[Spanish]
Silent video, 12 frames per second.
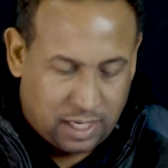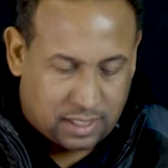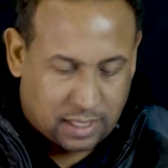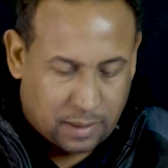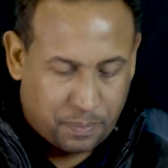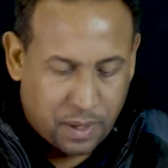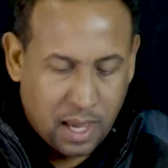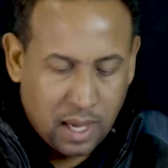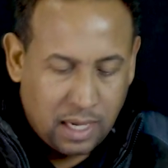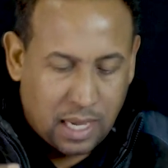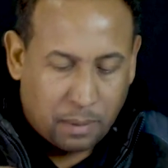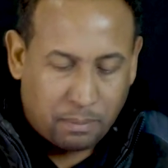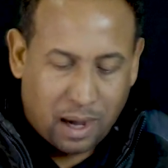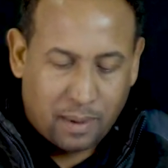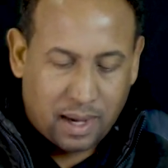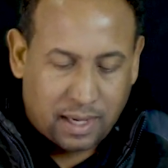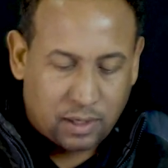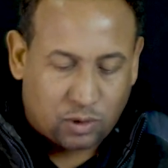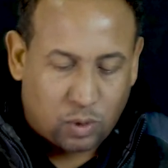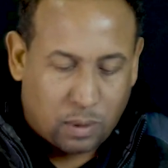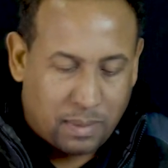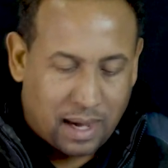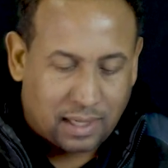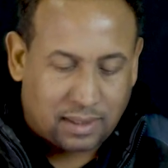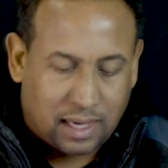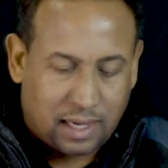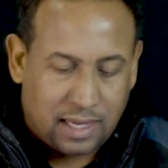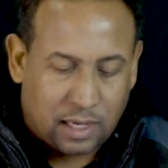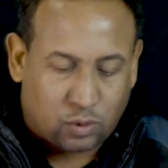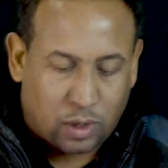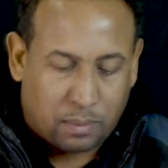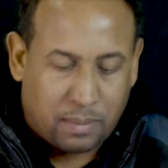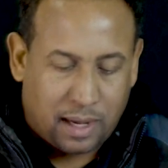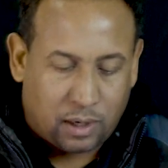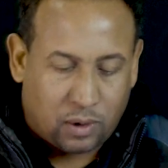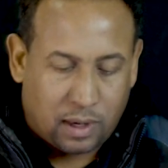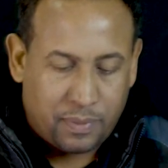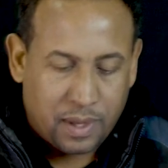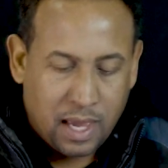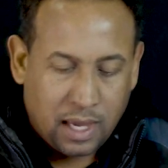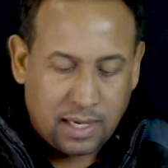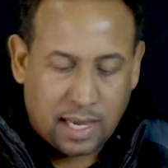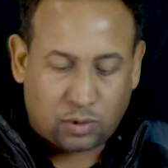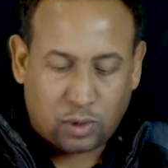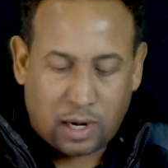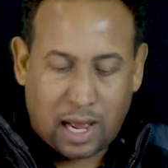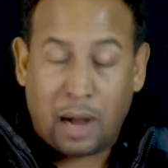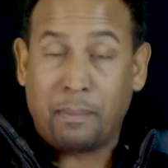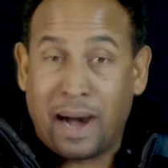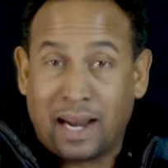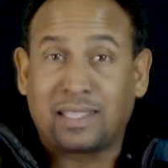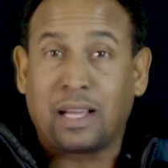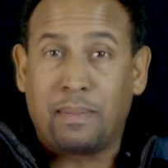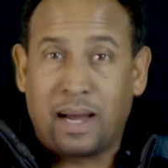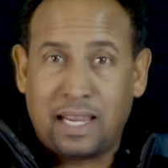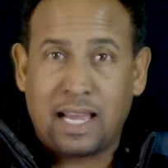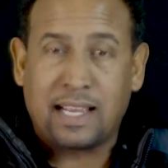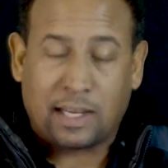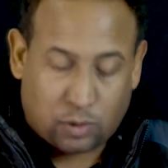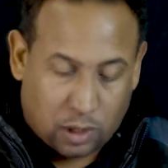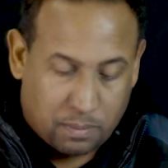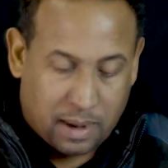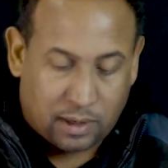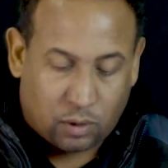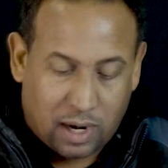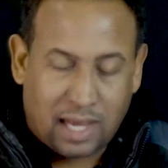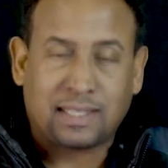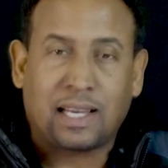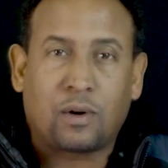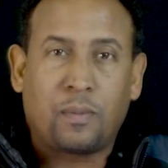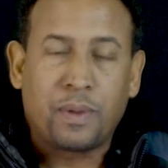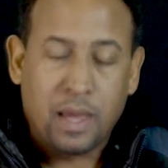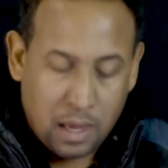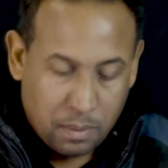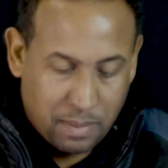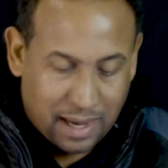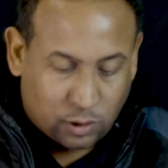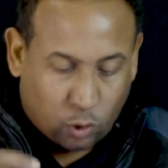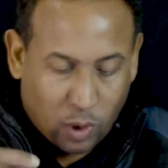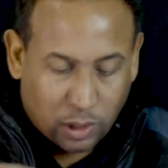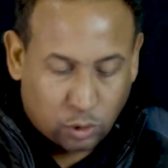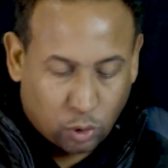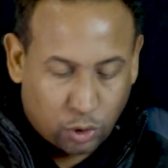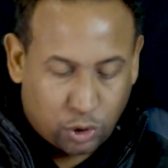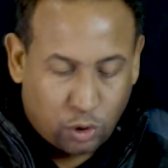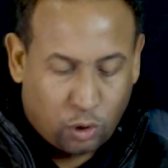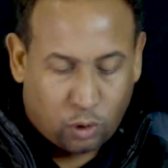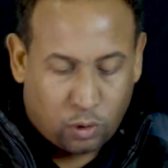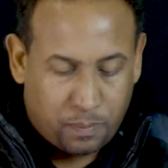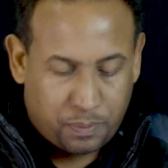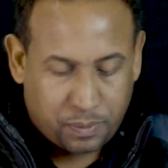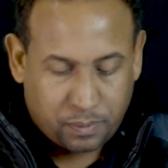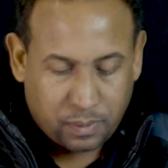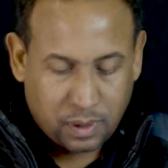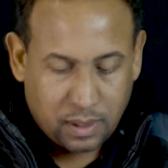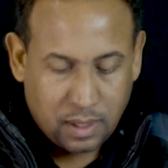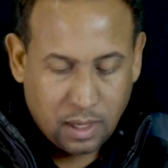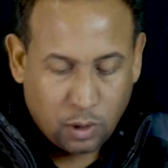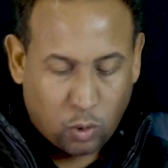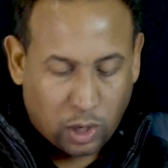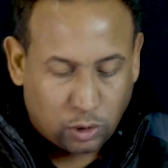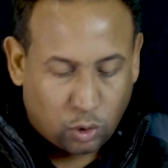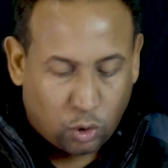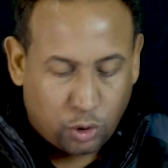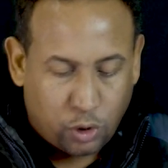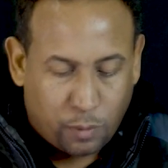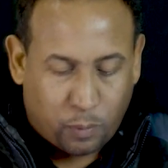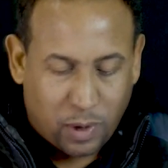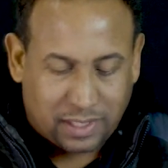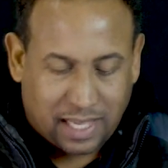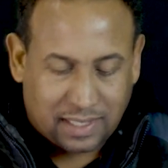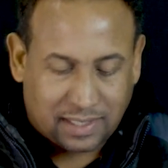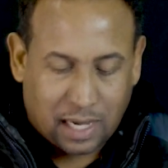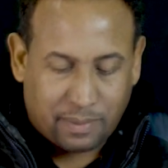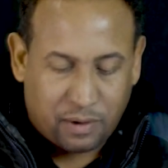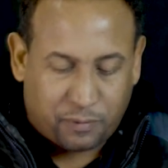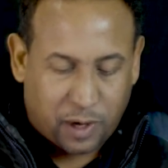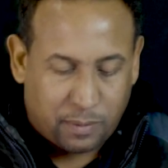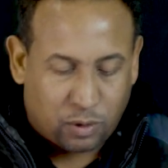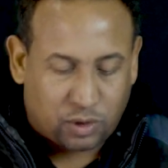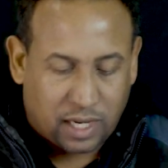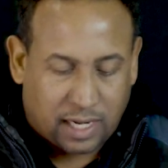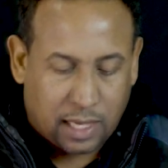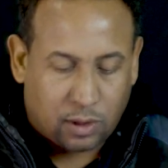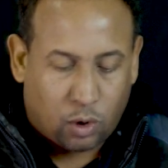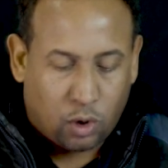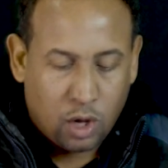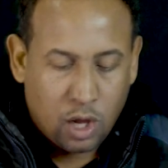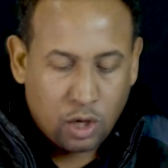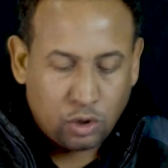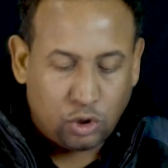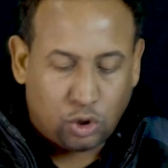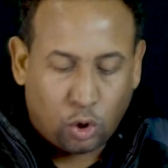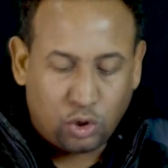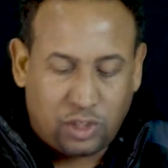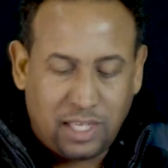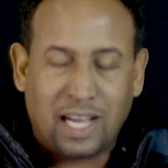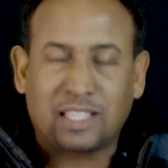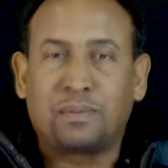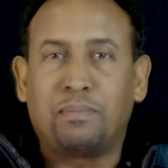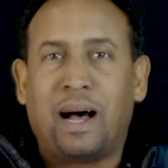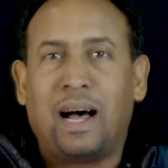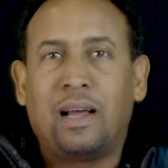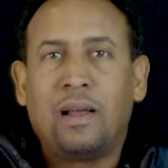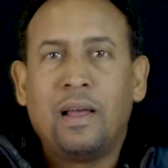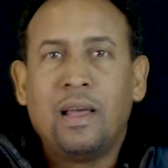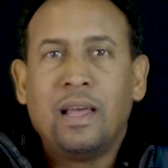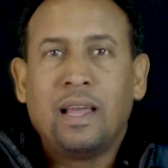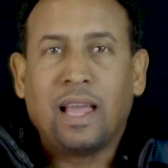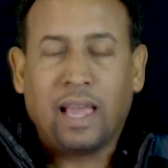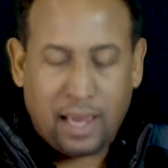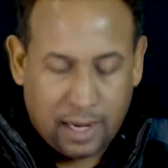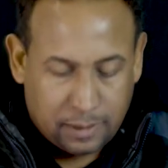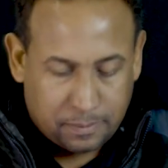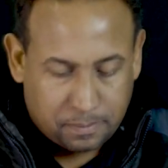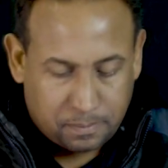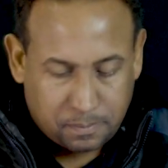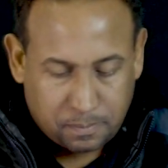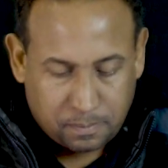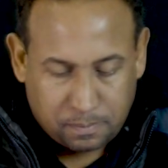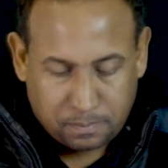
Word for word: dice, y amaba Jesús a Marta y a su hermano, y a, su, a Marta María y a su hermano Lázaro. Mas cuando yo, cuando oyó pues que estaba enfermo, se quedó dos días más en